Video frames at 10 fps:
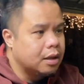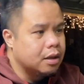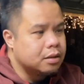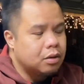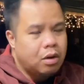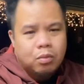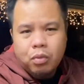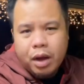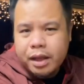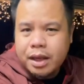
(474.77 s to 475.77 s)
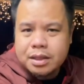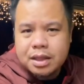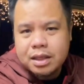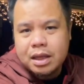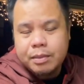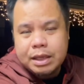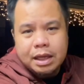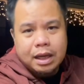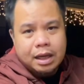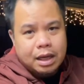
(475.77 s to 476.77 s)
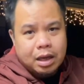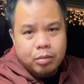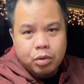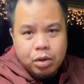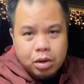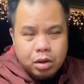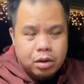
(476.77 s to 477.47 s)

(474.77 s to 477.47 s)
So ang bias hindi naman nangahabol